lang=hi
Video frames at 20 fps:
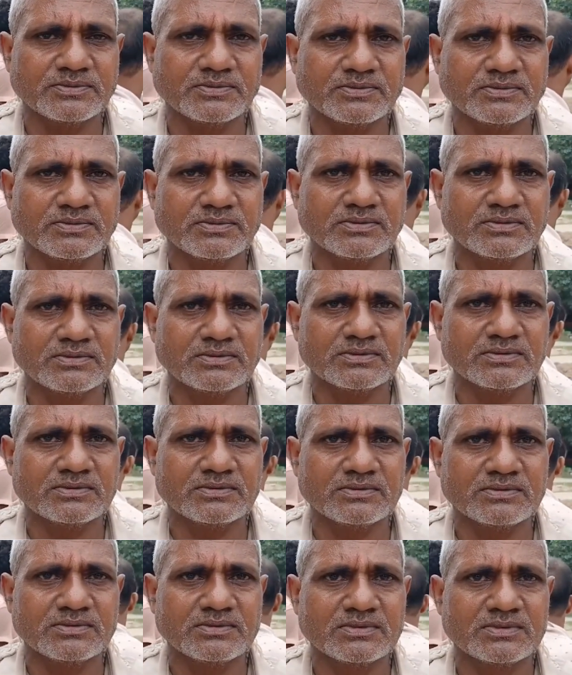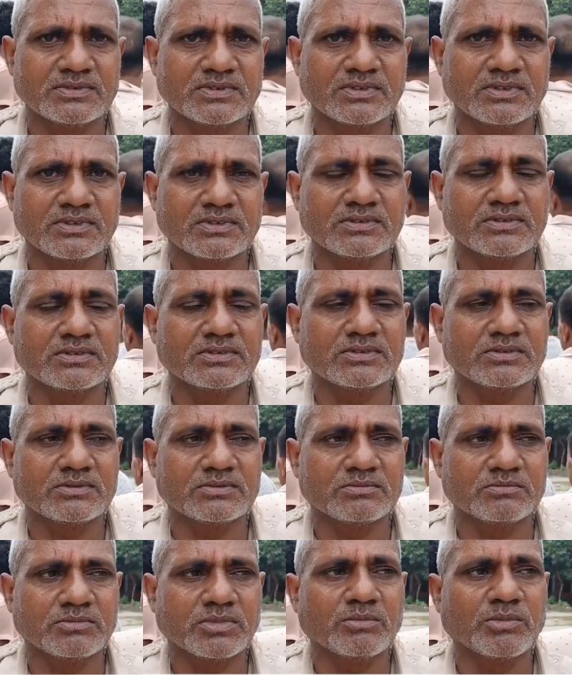कहाँ पर लोग
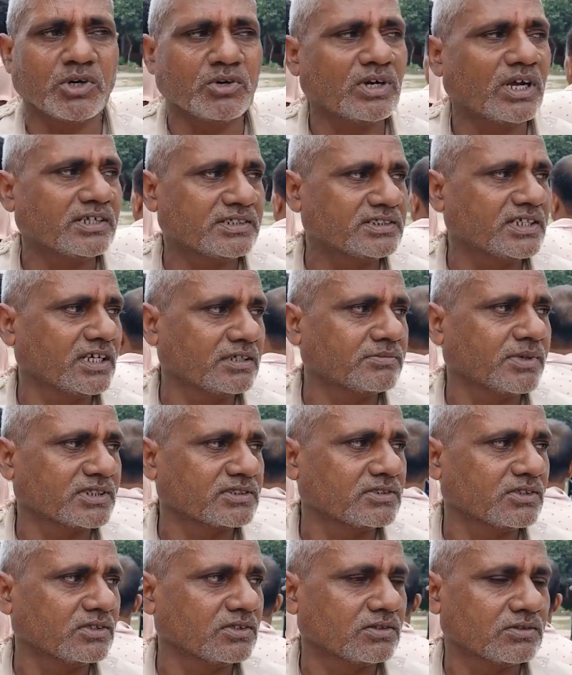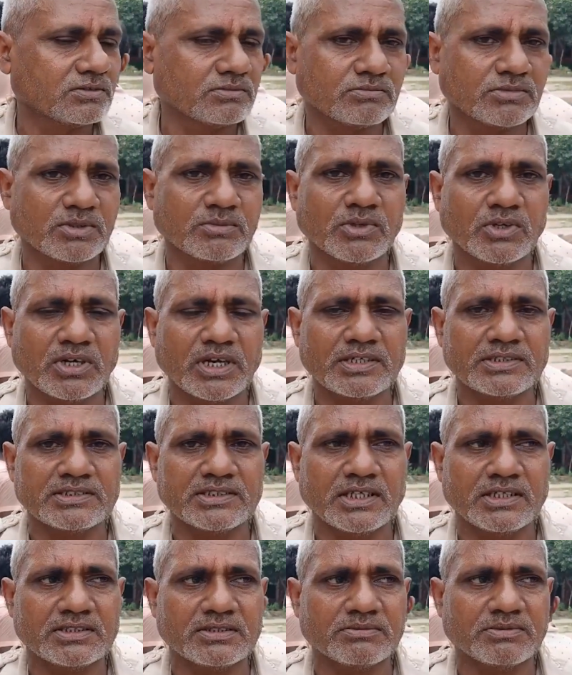बमौर आई टी आई कस में बमौर आई टी आई
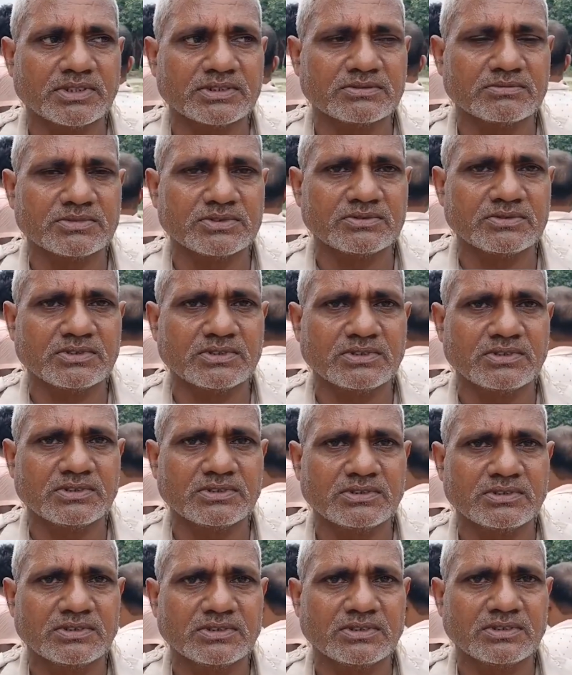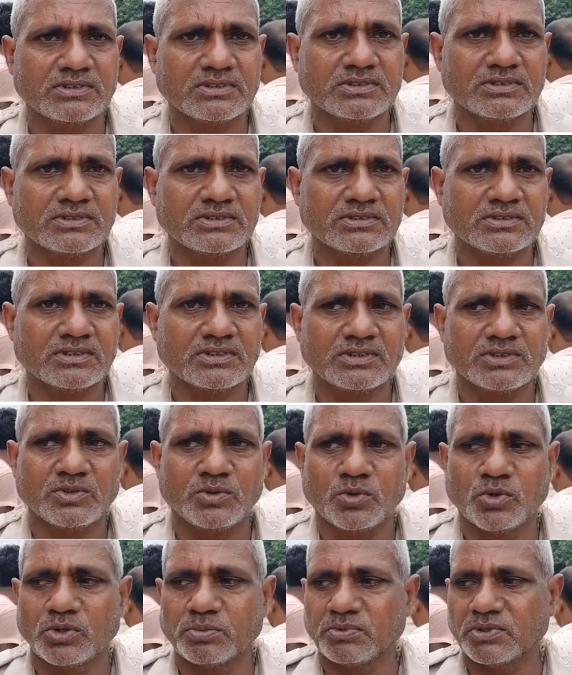कौन चीज़ में काम करते थे रोड
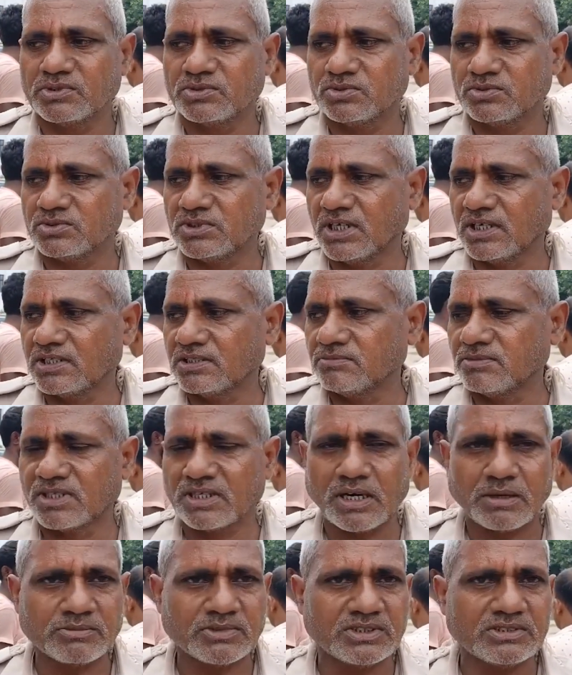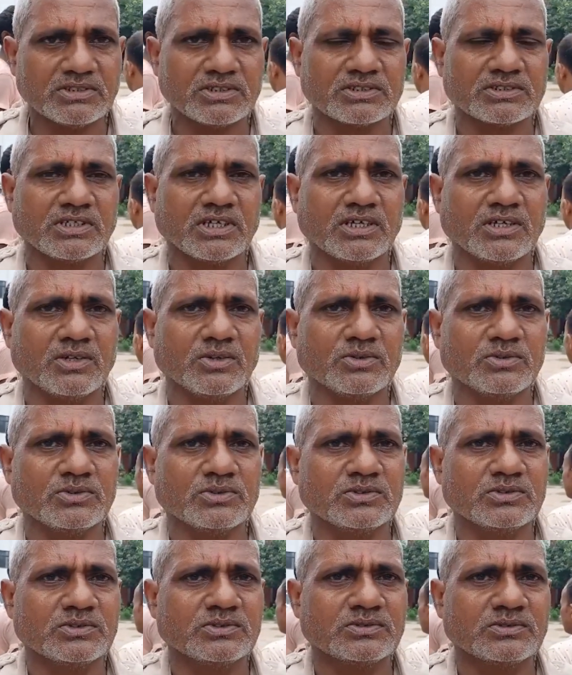पर जो झाड़ी में काम नहीं करता है लोग रोड
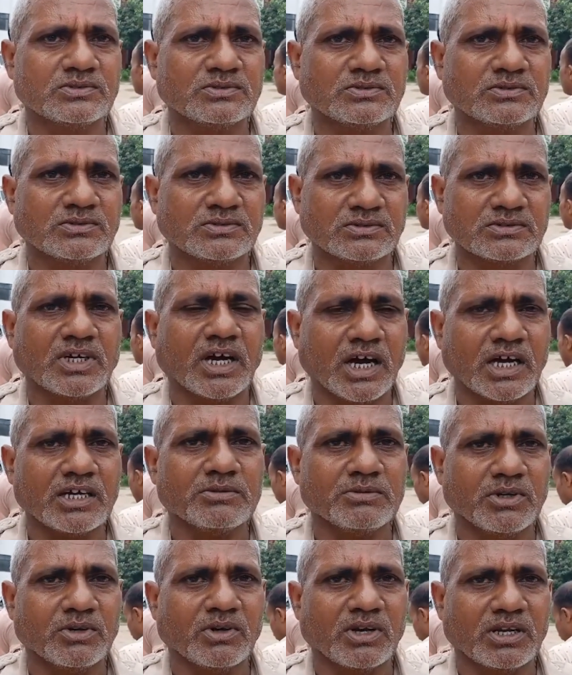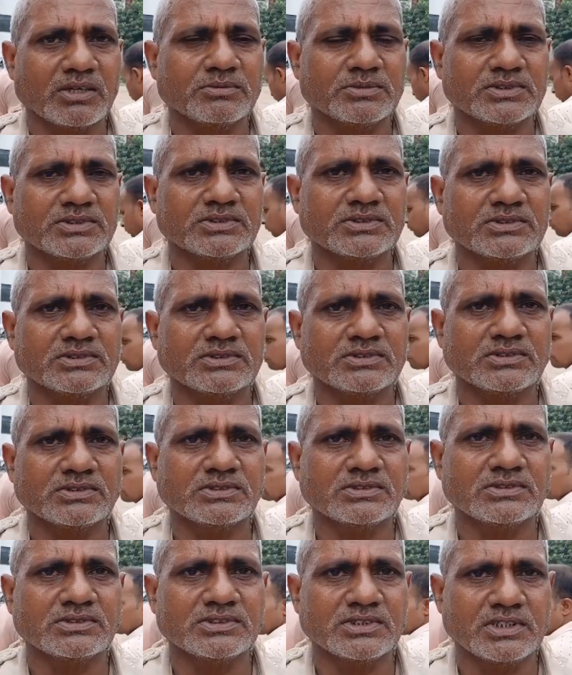हाईवे वाला में हाईवे वाला एन एच आई वाला
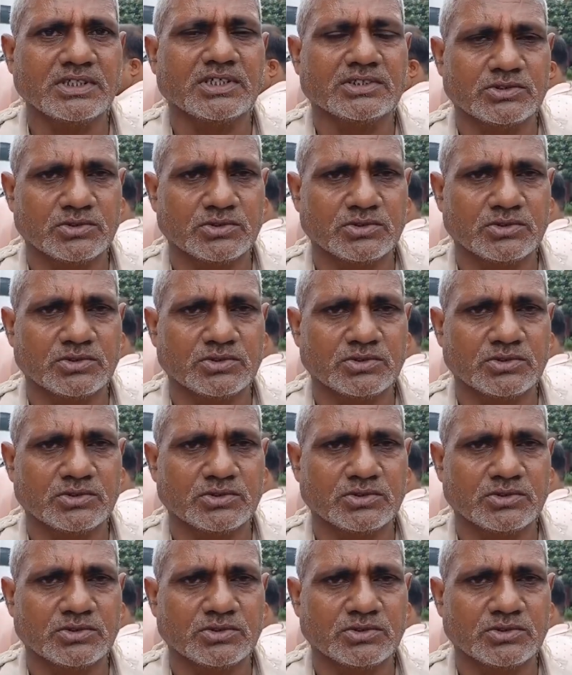एन एच